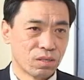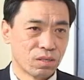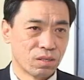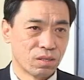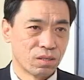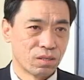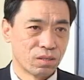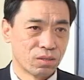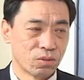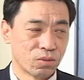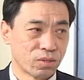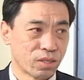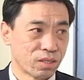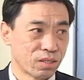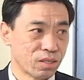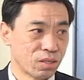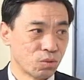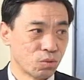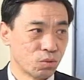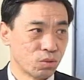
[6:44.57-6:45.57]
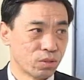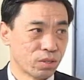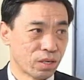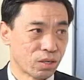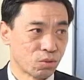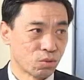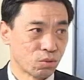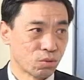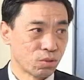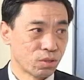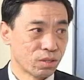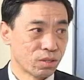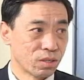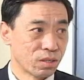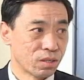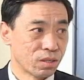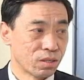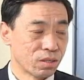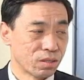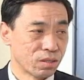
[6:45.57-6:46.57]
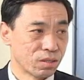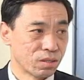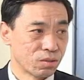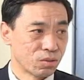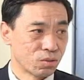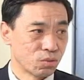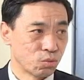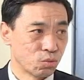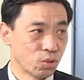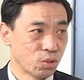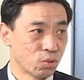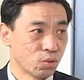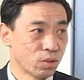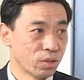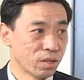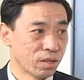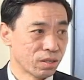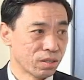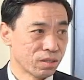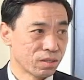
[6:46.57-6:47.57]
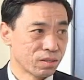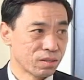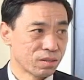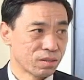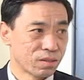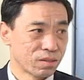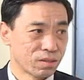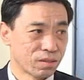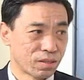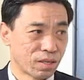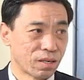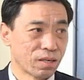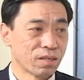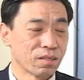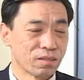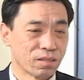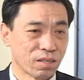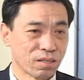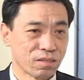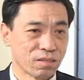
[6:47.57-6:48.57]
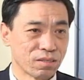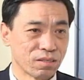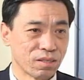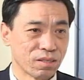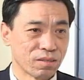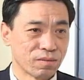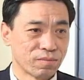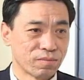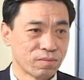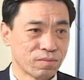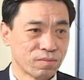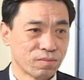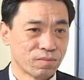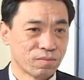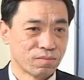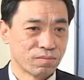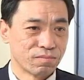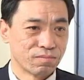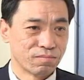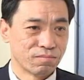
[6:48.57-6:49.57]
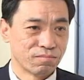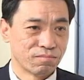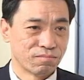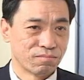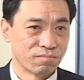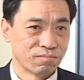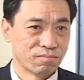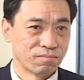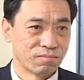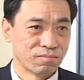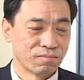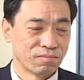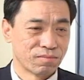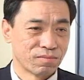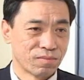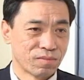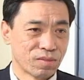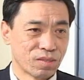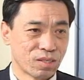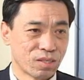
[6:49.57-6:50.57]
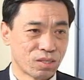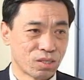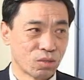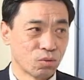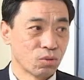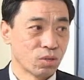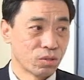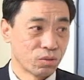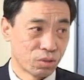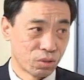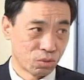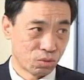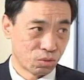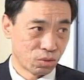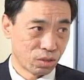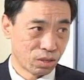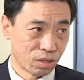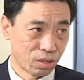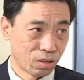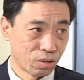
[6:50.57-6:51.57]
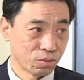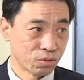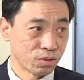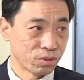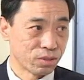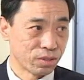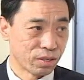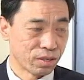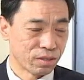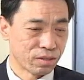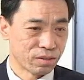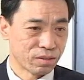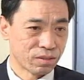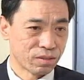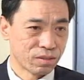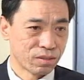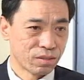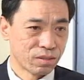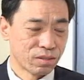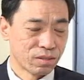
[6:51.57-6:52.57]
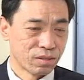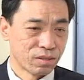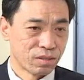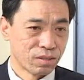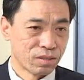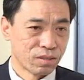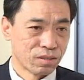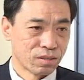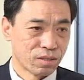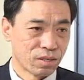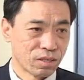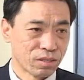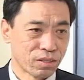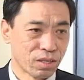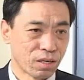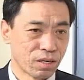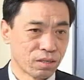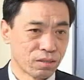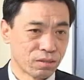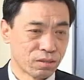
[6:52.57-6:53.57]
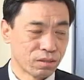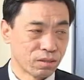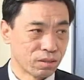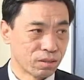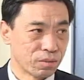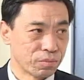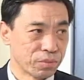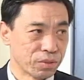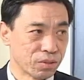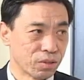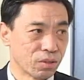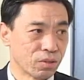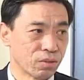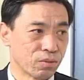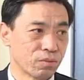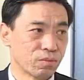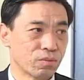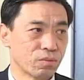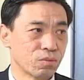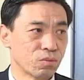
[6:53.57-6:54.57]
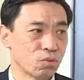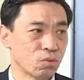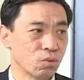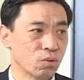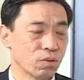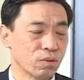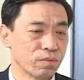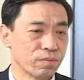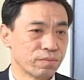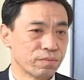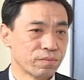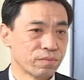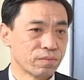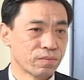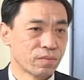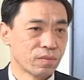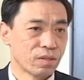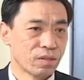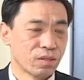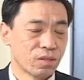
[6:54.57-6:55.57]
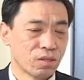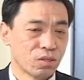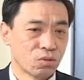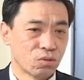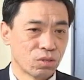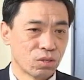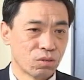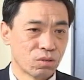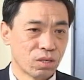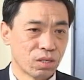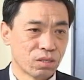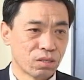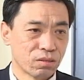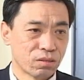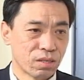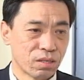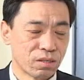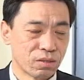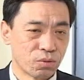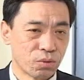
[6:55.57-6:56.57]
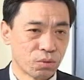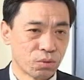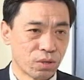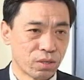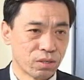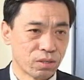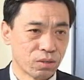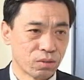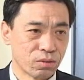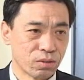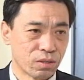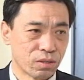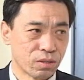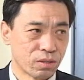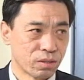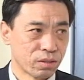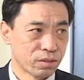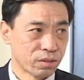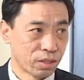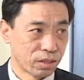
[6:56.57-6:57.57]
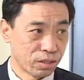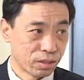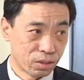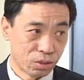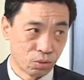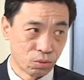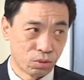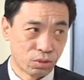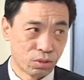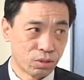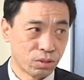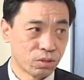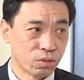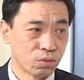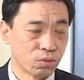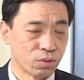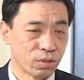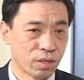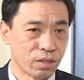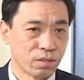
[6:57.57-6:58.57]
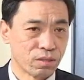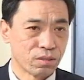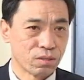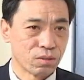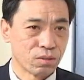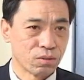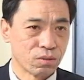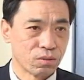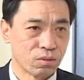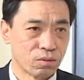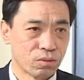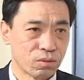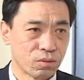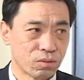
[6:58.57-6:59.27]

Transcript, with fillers: 呃，又在业余演出队的乐队了，待了很长时间，嗯，声乐也学了好几年，这样下来积累的比较多，所以后来到电影乐团以后呢，在一九七九年的时候，